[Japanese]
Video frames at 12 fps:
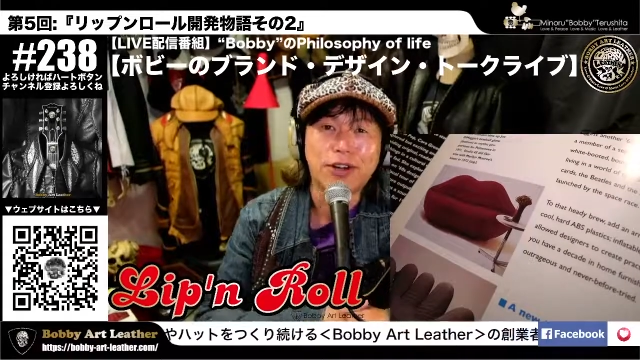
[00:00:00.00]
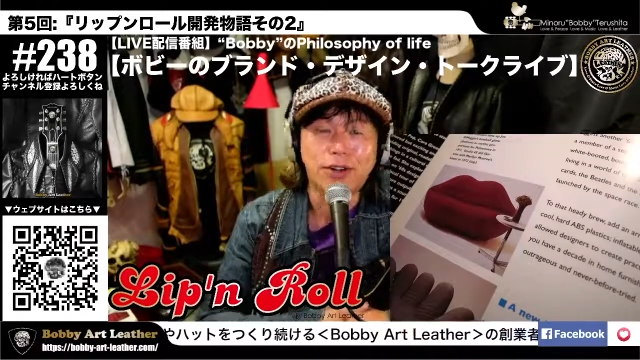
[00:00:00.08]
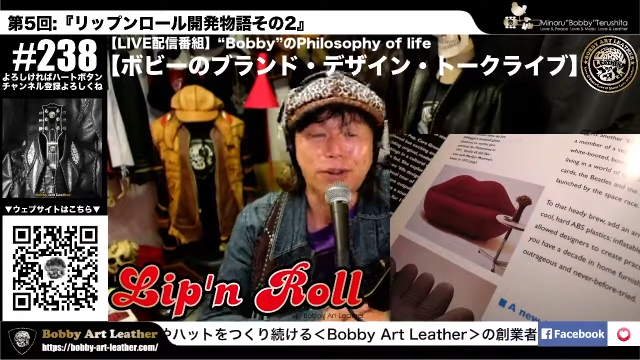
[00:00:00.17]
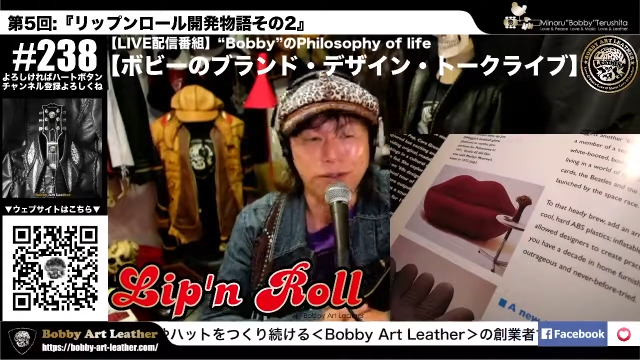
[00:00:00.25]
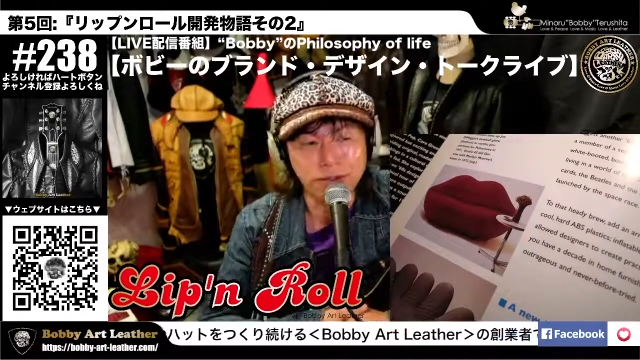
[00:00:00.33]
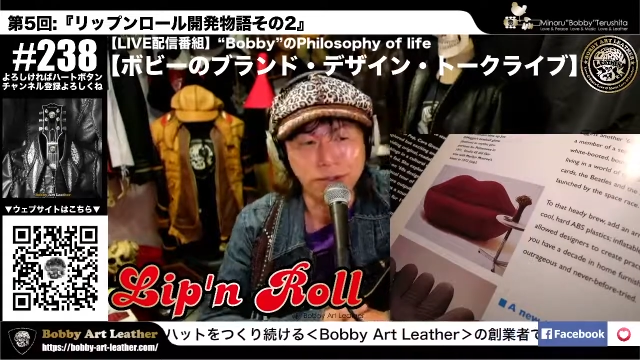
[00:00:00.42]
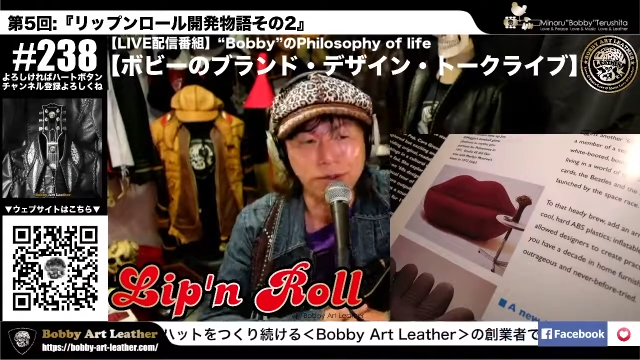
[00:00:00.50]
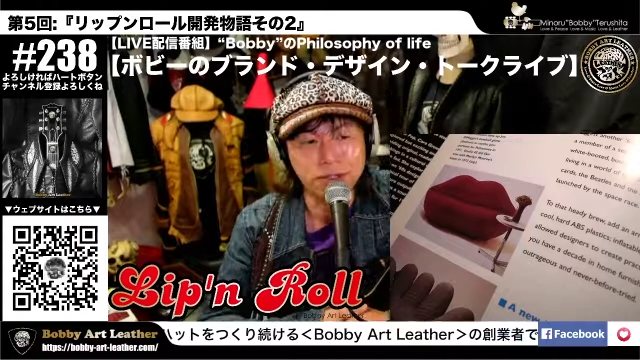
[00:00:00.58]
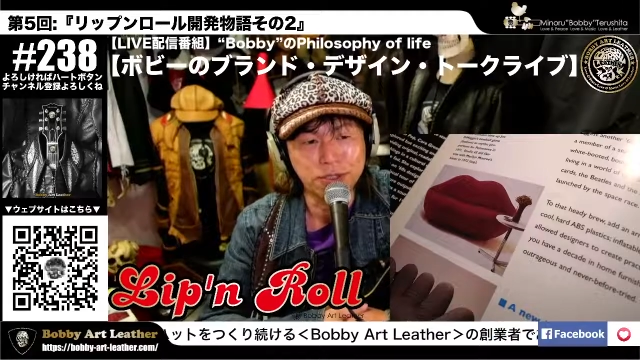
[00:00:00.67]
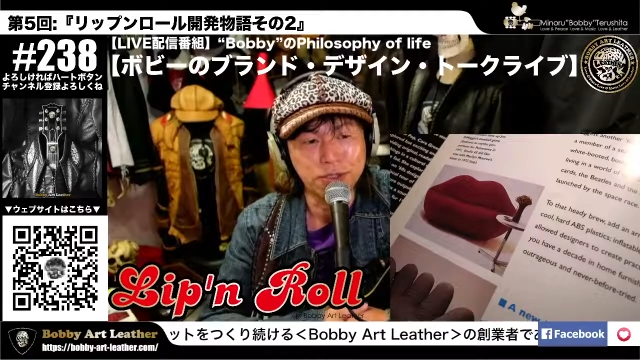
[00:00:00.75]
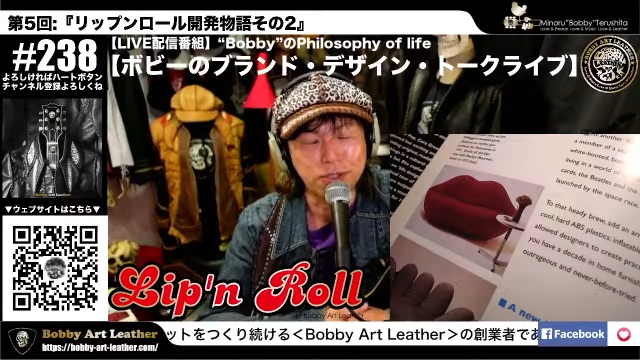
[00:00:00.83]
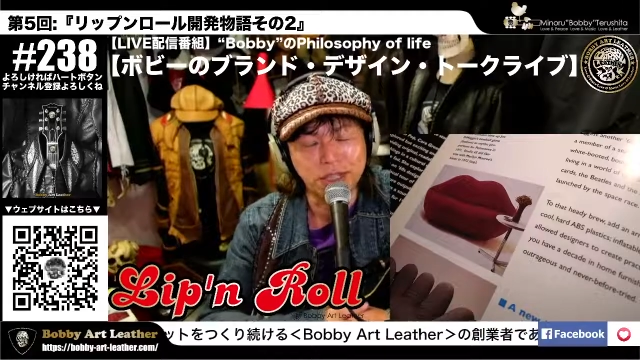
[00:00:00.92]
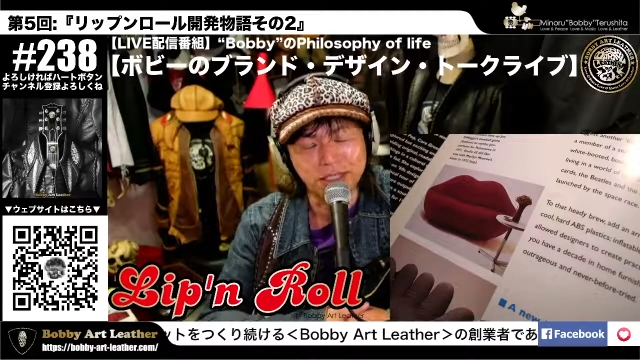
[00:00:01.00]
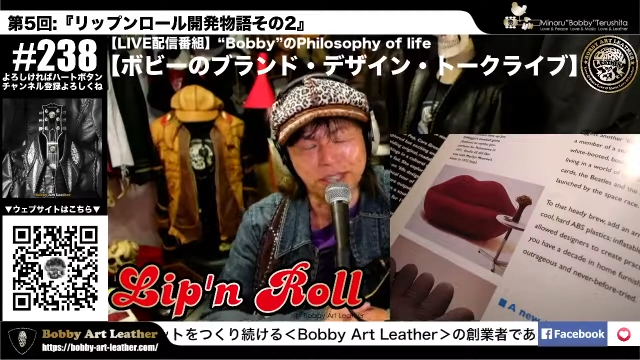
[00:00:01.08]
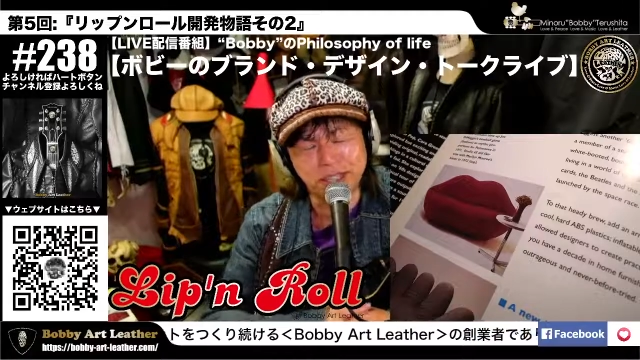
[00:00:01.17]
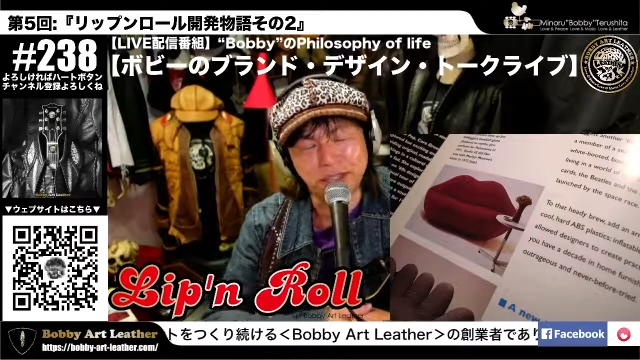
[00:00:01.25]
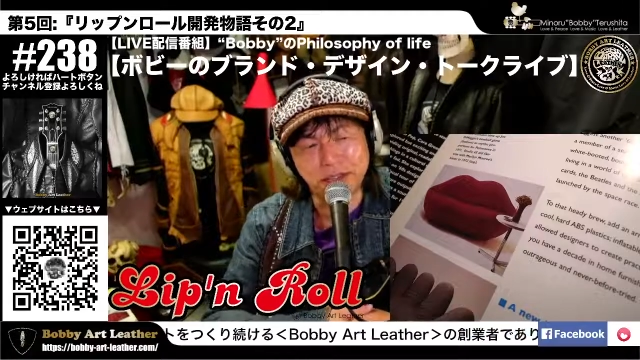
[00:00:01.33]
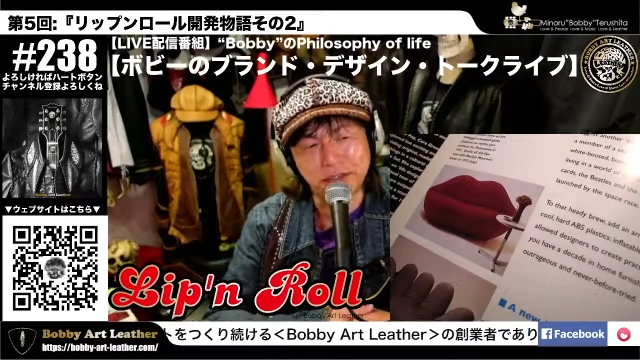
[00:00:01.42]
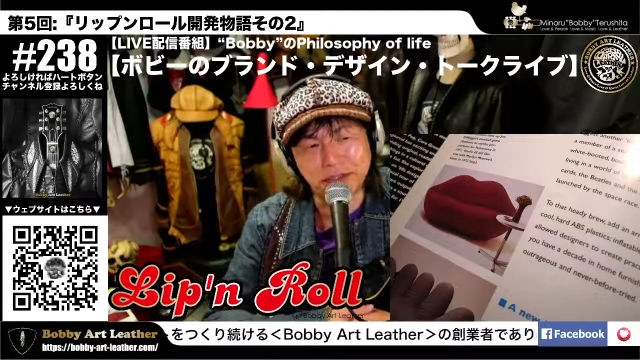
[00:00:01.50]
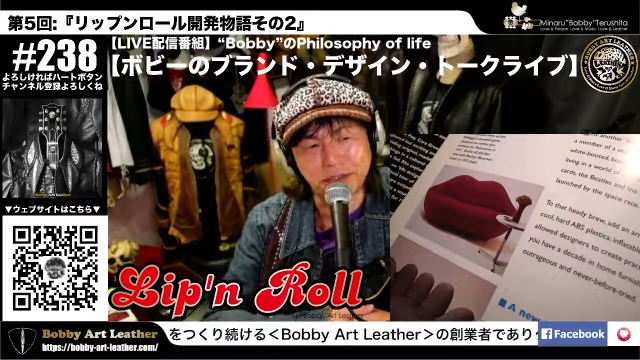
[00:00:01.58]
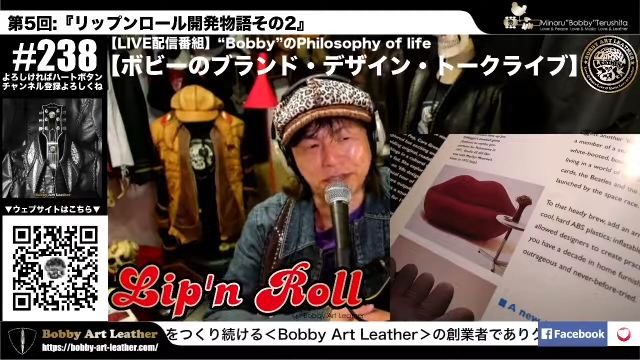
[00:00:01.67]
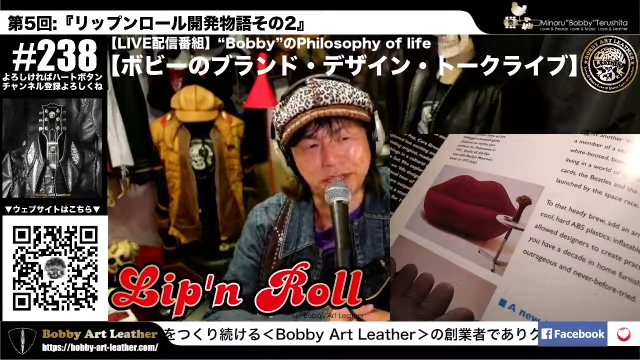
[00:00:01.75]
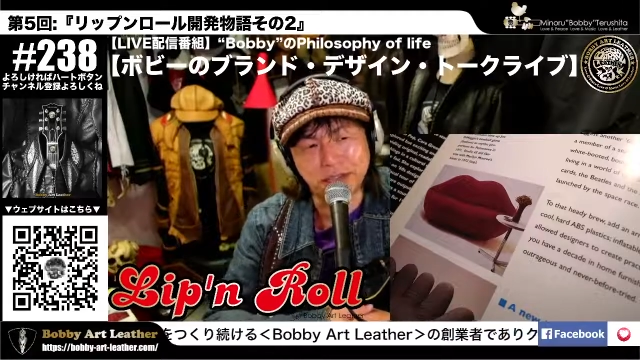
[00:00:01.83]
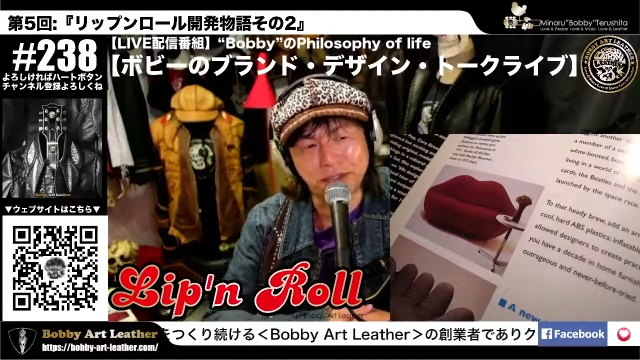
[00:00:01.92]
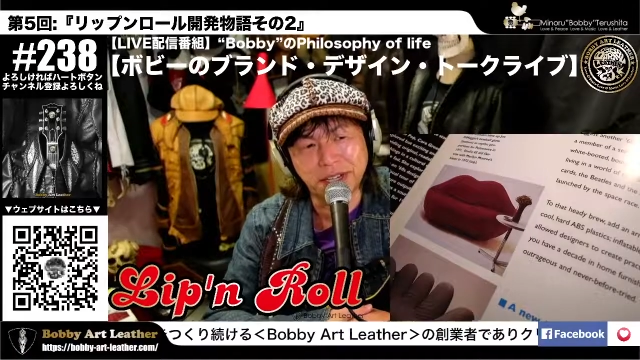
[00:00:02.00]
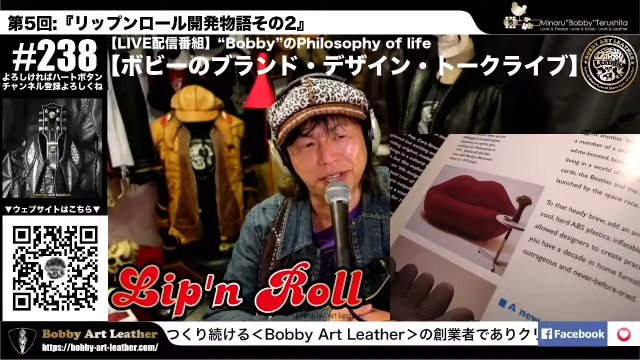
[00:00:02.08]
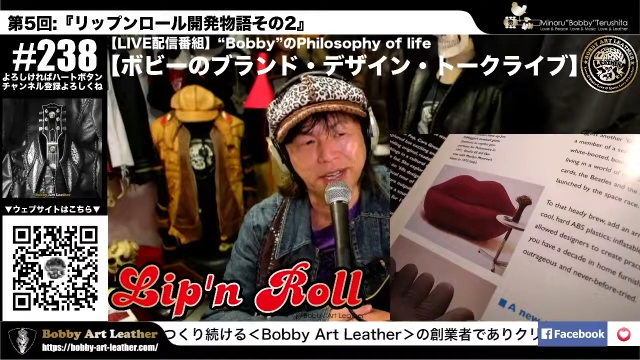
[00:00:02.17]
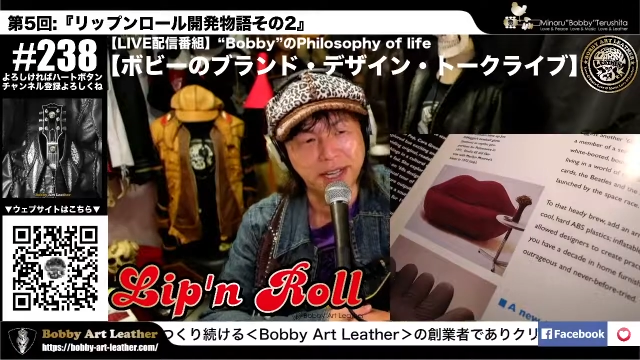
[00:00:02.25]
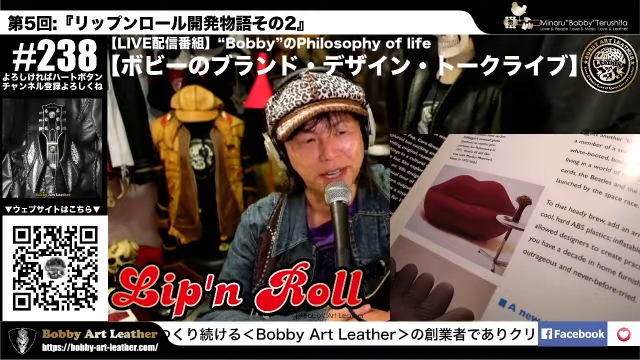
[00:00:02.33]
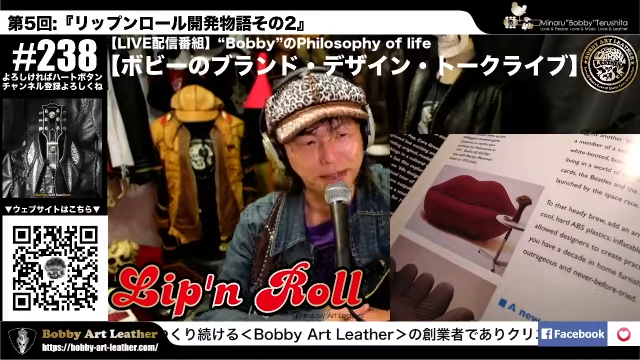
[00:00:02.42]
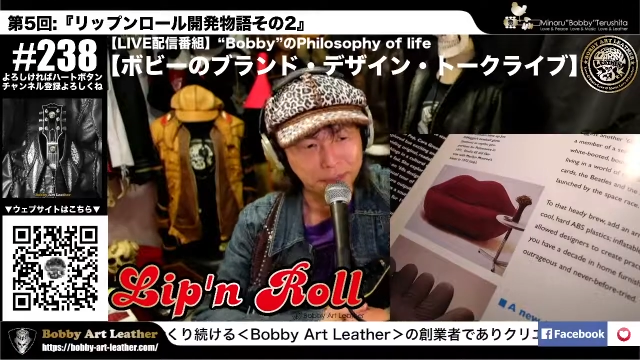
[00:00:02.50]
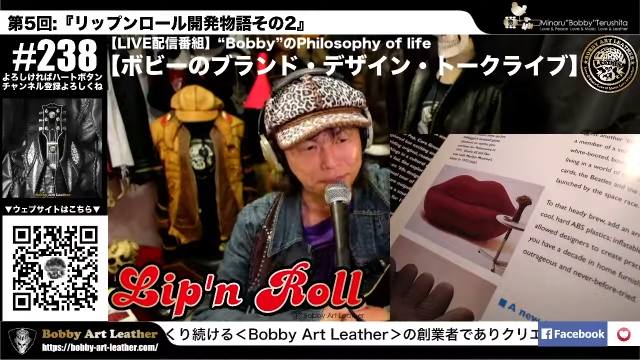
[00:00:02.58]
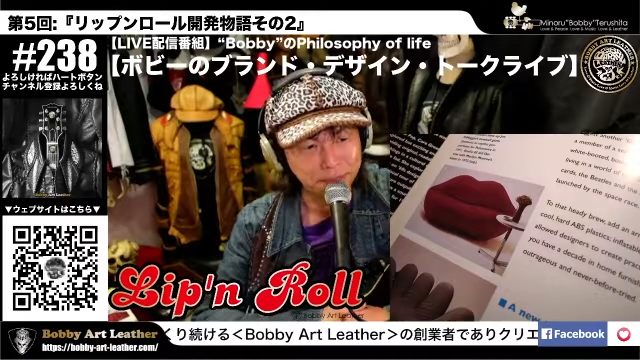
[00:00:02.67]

洋書とかにねよく載ってるような